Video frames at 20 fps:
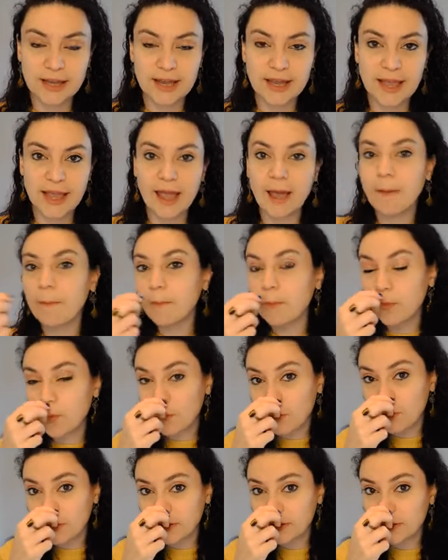É
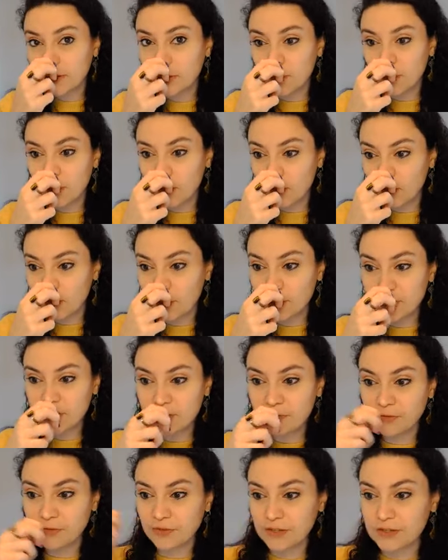muito
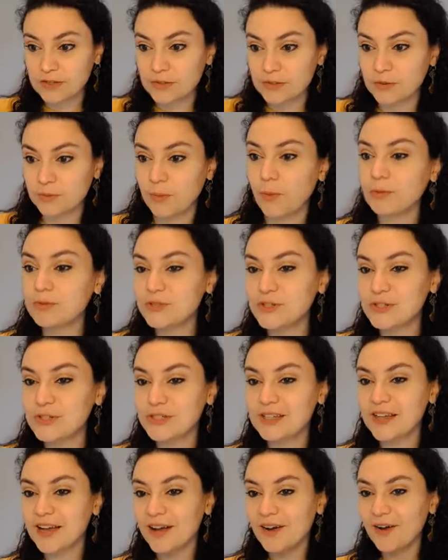difícil. Bom
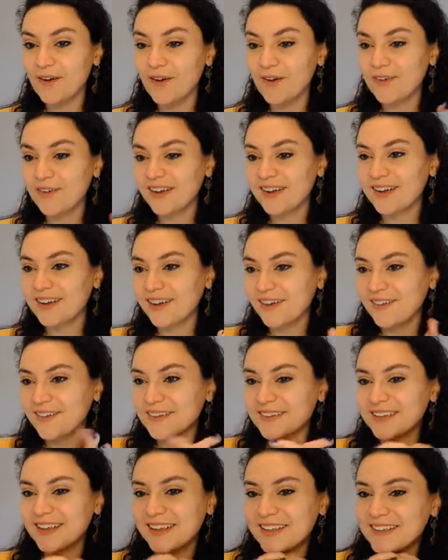dia, Olga.
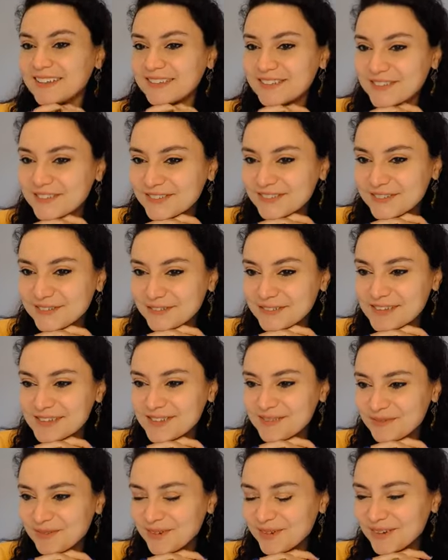Olga está aqui no, no
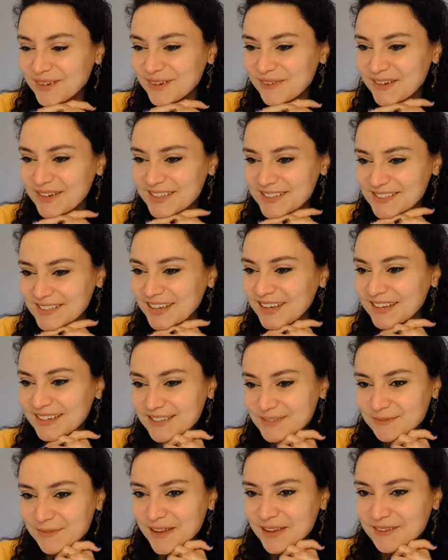Facebook com a
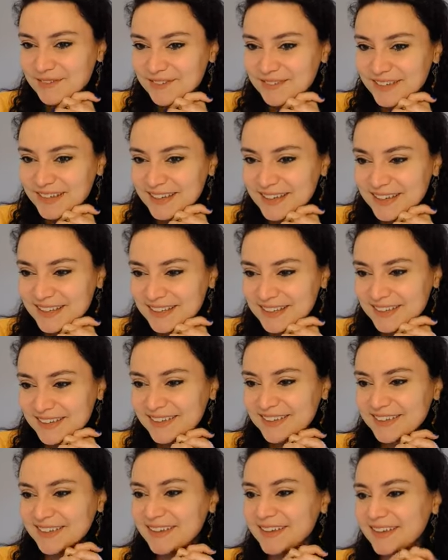gente.
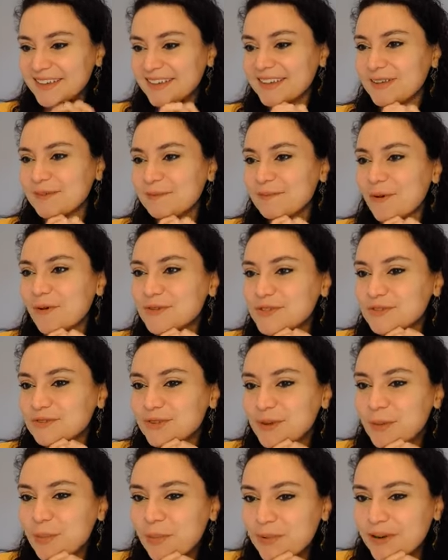Bem-vinda. Que bom te
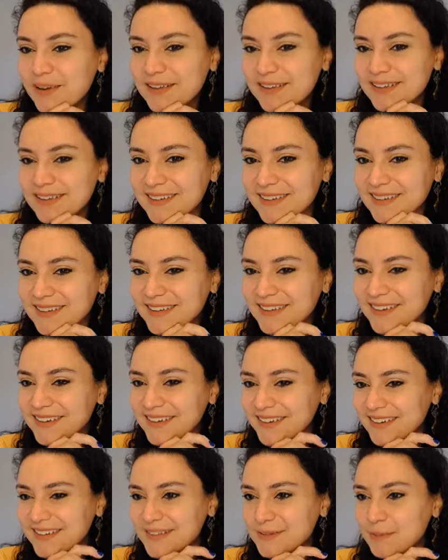ver por aqui.
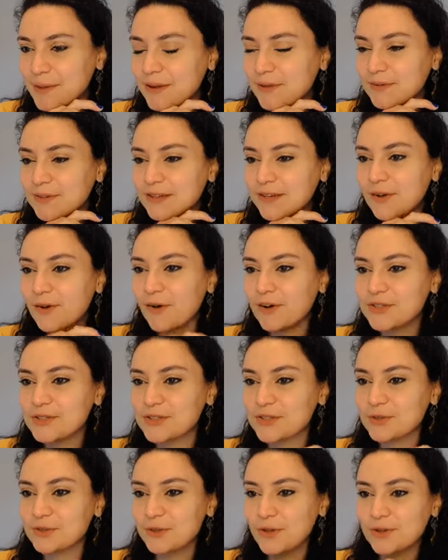Espero que
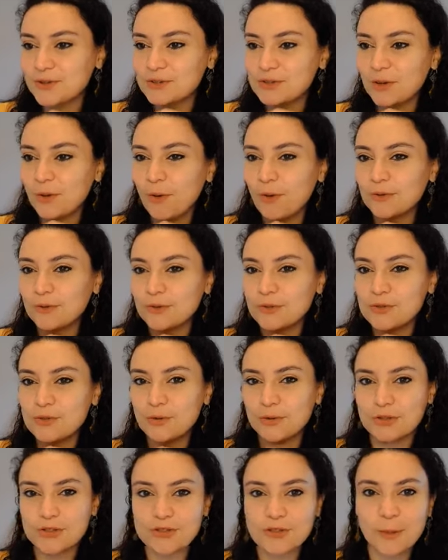goste do nosso encontro de
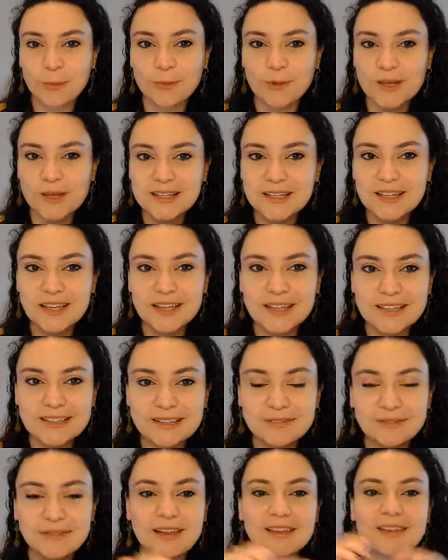hoje. Estamos aqui
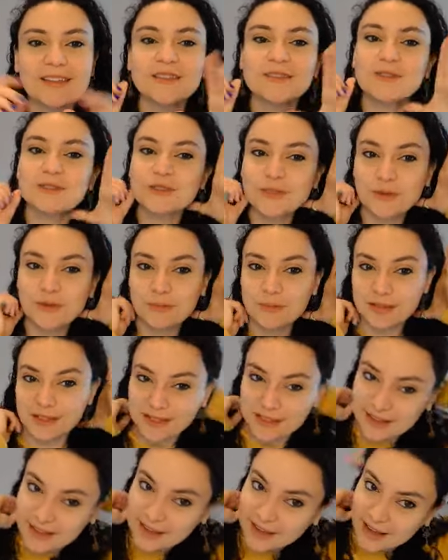ainda falando
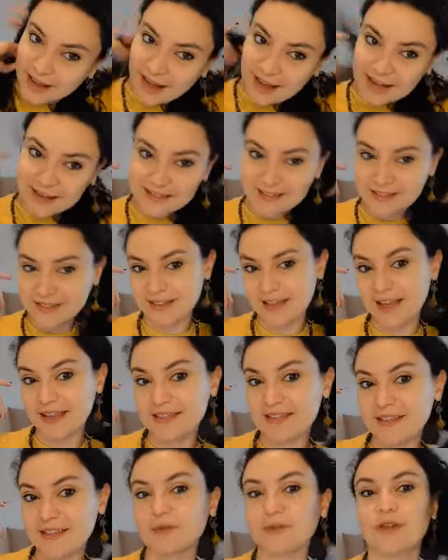sobre a
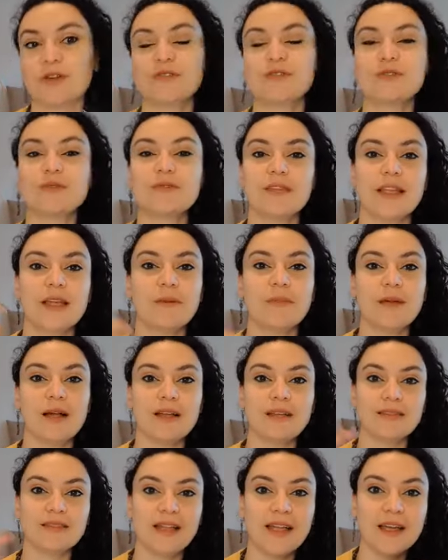resistência é o nosso tema
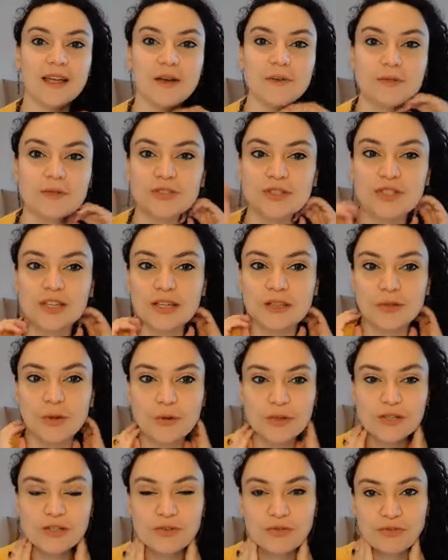até o dia
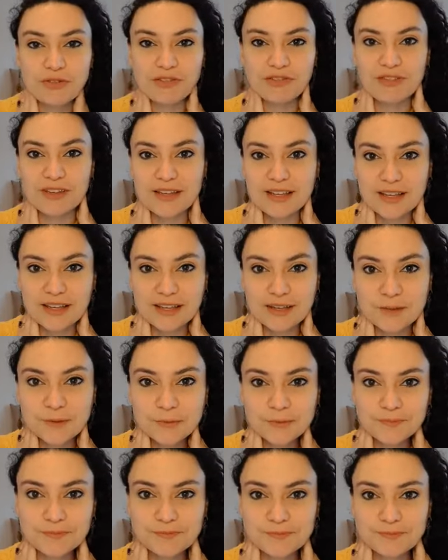2 de
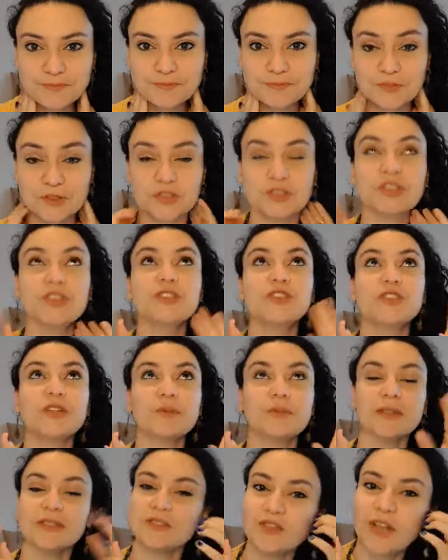fevereiro, dia de
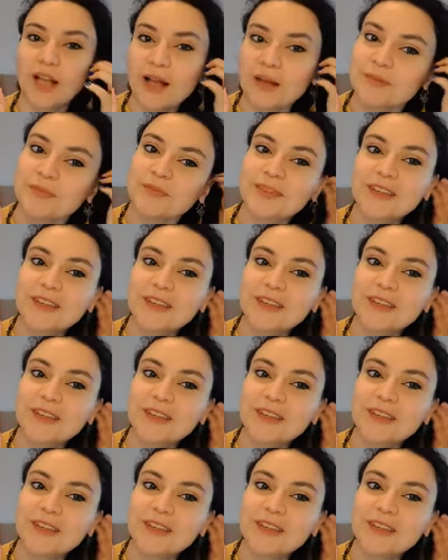Iemanjá.